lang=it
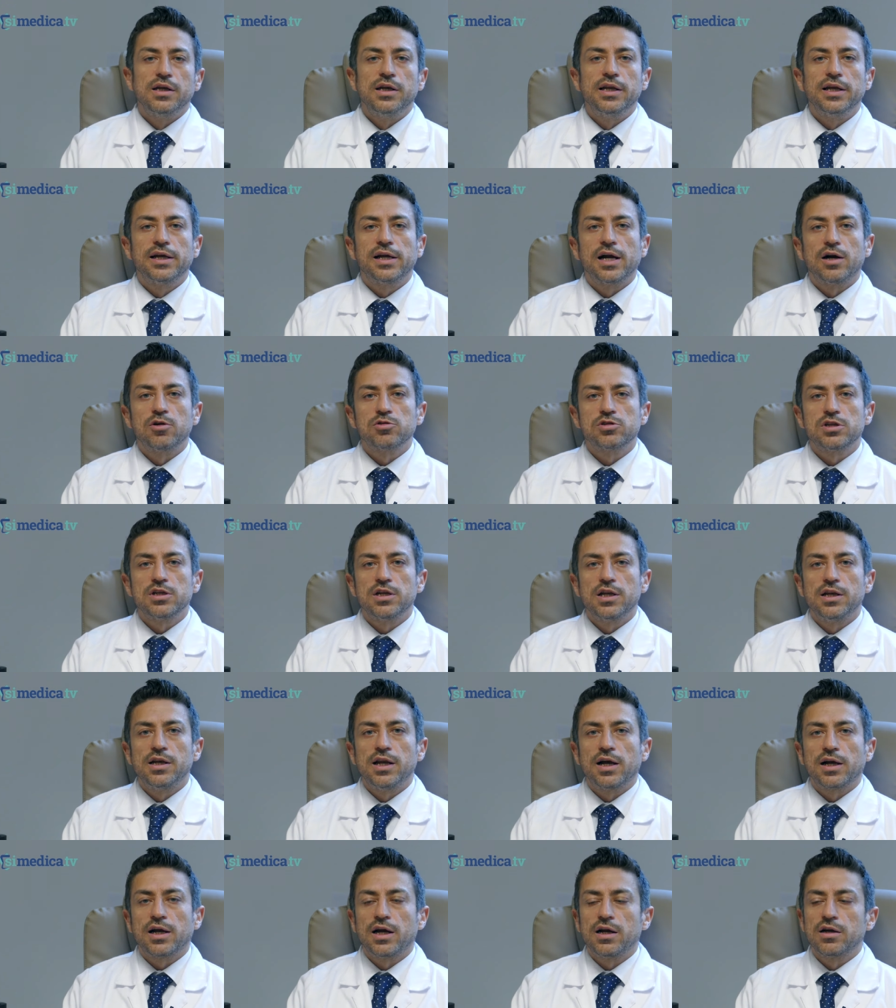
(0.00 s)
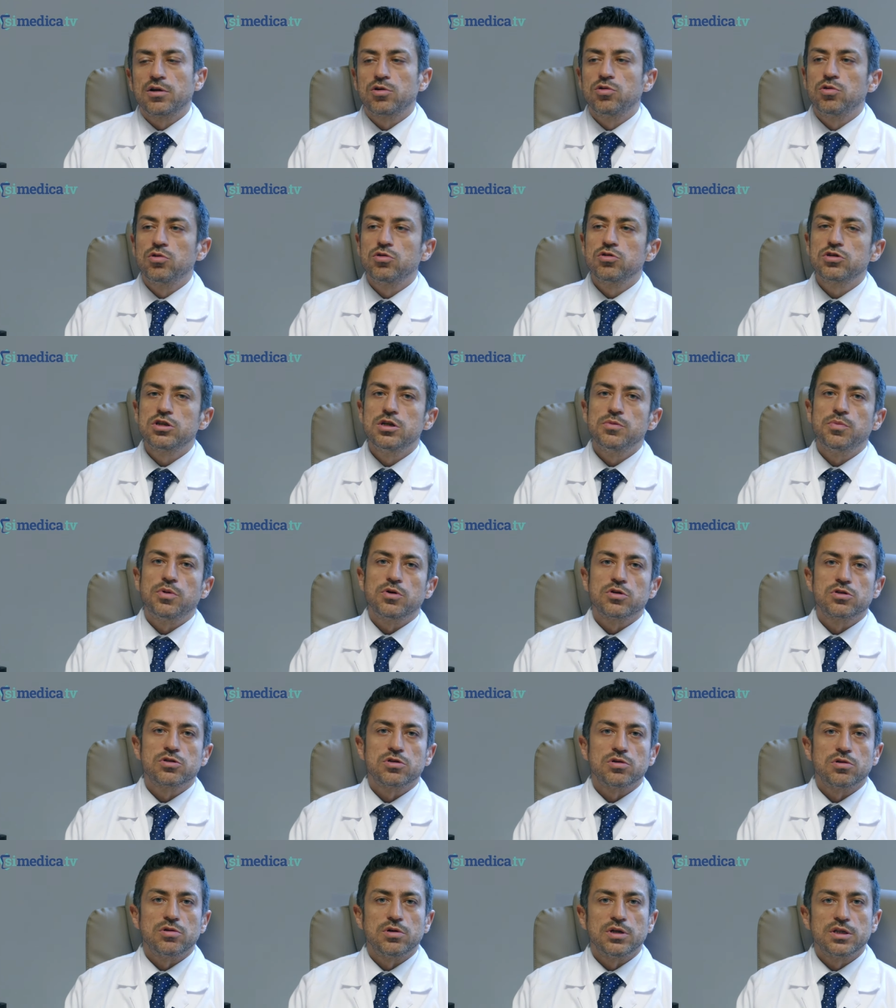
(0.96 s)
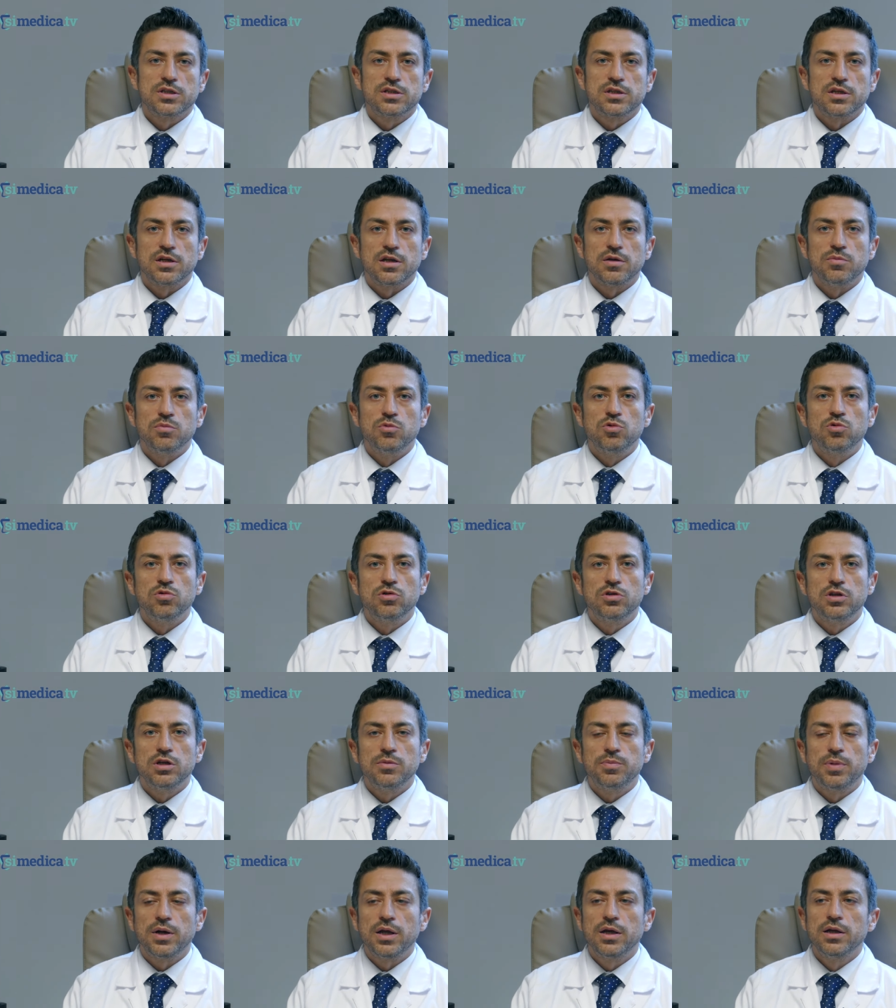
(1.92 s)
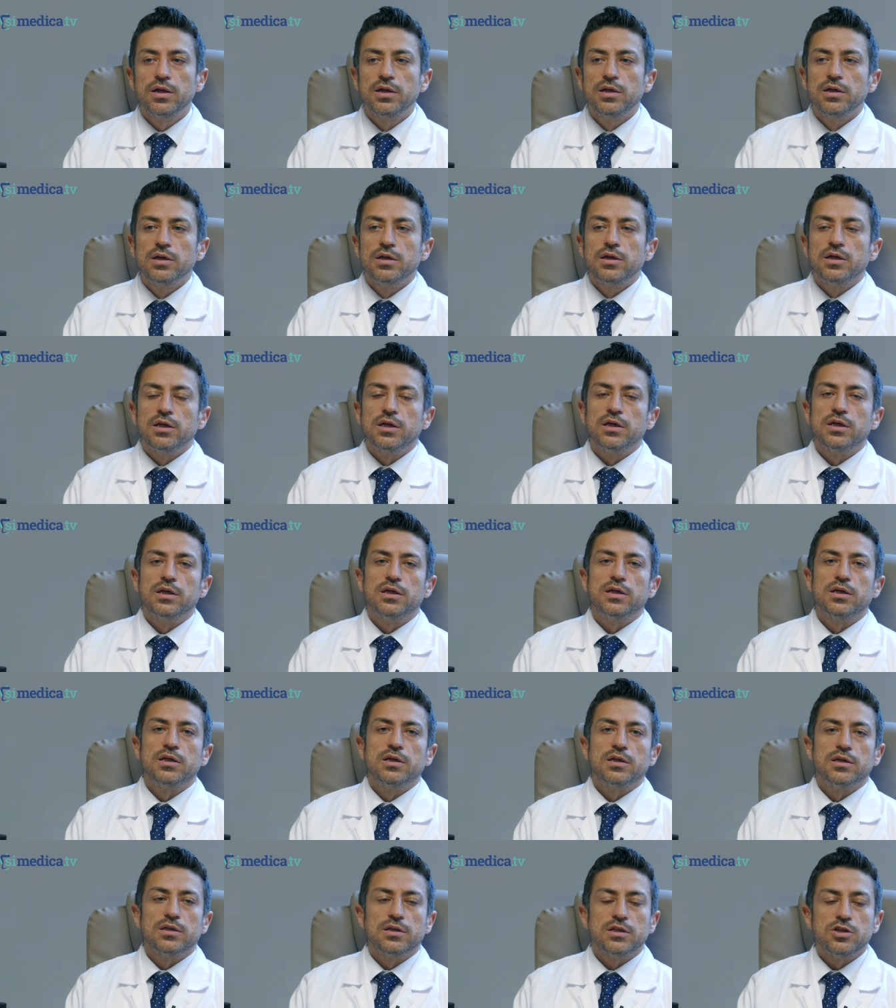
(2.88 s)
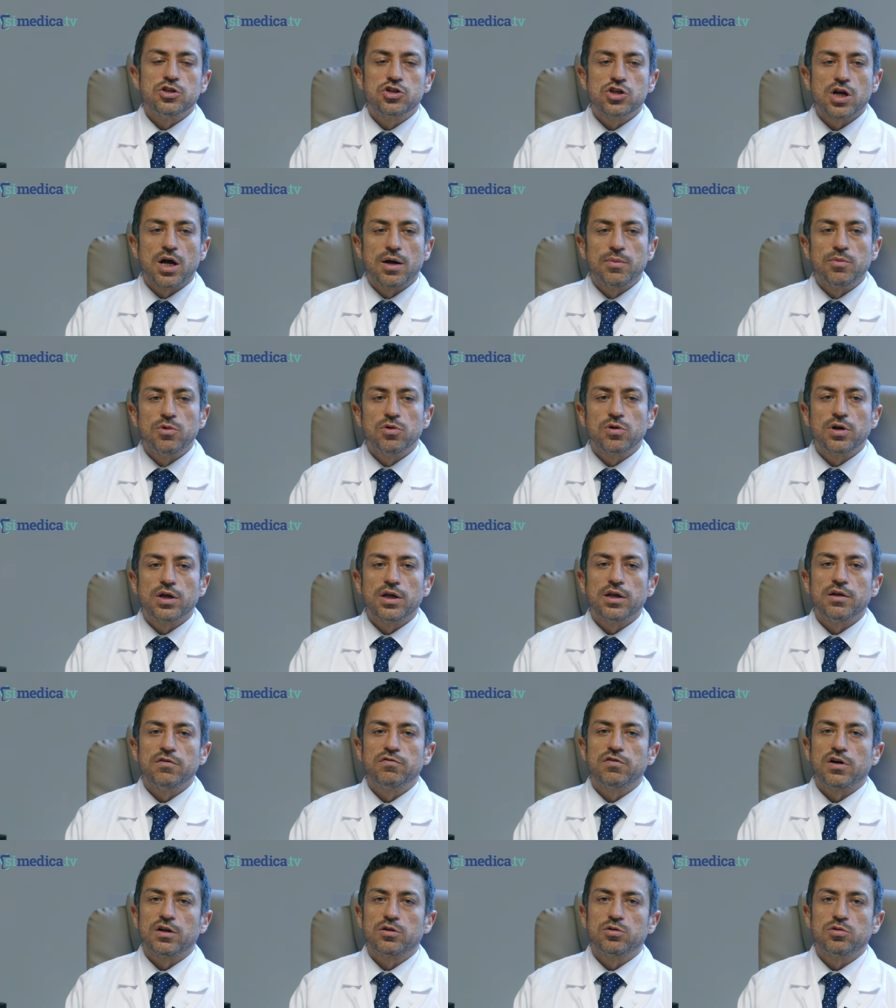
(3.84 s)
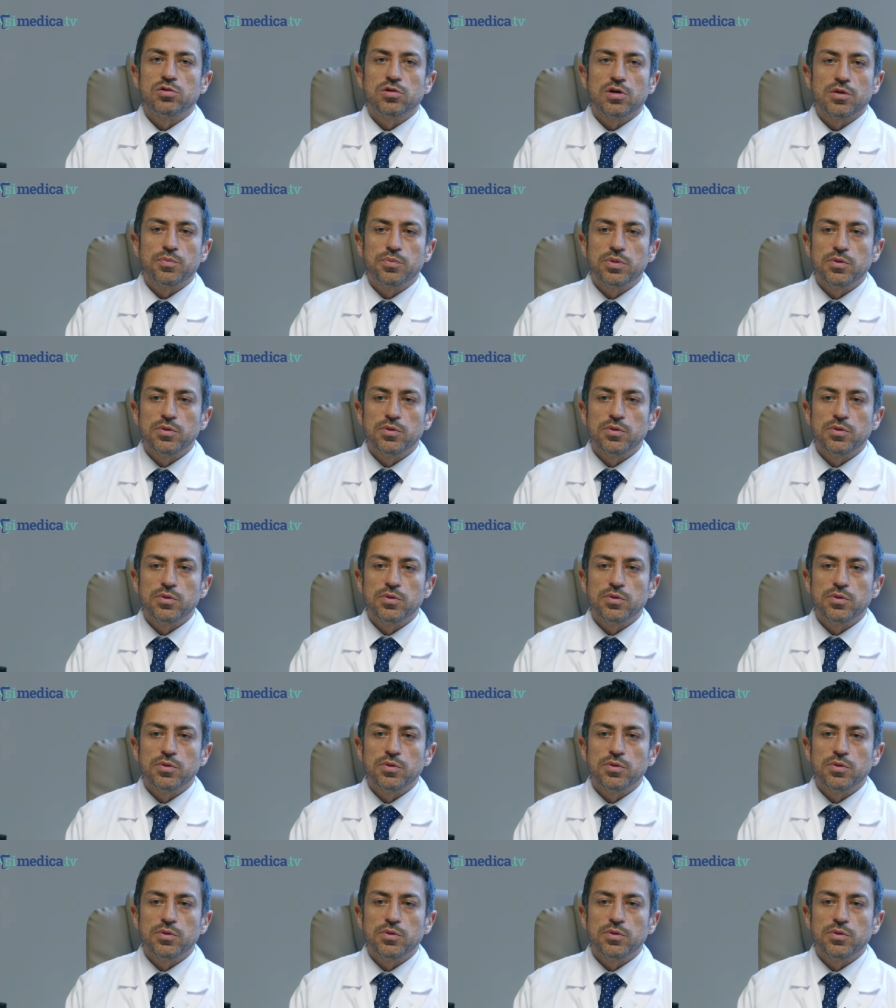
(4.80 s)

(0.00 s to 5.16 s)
Le cause della calcolosi possono essere multiple, eh, diciamo che i fattori